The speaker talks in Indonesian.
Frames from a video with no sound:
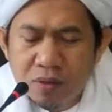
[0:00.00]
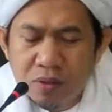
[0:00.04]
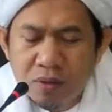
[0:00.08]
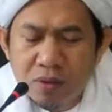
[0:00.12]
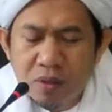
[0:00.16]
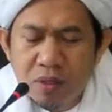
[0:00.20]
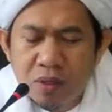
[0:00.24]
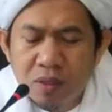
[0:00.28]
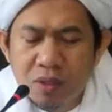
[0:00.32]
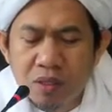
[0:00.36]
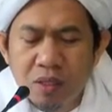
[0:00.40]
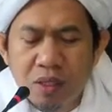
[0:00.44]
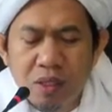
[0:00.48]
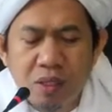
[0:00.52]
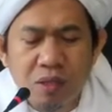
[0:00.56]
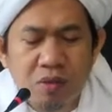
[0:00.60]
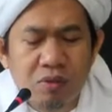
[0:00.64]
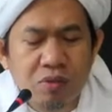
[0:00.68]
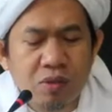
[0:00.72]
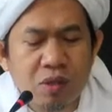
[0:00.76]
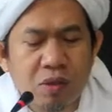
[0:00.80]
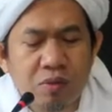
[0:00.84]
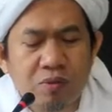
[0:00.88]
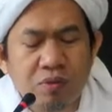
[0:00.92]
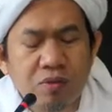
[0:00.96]
ya jadi
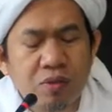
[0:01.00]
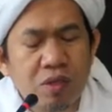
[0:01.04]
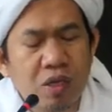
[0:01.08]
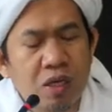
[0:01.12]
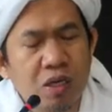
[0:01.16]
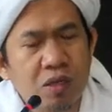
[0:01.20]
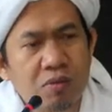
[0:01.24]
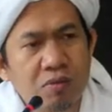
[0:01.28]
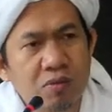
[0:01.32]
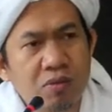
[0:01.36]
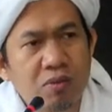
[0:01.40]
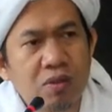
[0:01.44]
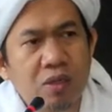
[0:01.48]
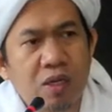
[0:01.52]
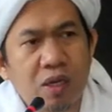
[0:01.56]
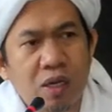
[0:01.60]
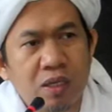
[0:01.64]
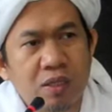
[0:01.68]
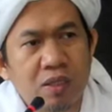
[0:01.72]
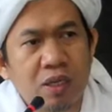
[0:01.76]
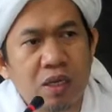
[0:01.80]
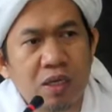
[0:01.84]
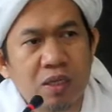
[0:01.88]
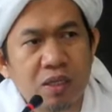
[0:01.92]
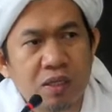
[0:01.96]
udah punya ilmu
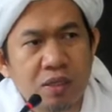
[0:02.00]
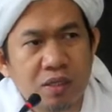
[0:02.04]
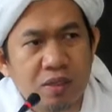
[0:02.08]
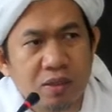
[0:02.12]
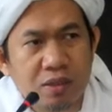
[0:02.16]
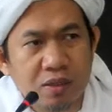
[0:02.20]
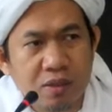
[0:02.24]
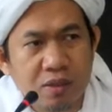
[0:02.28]
ajarin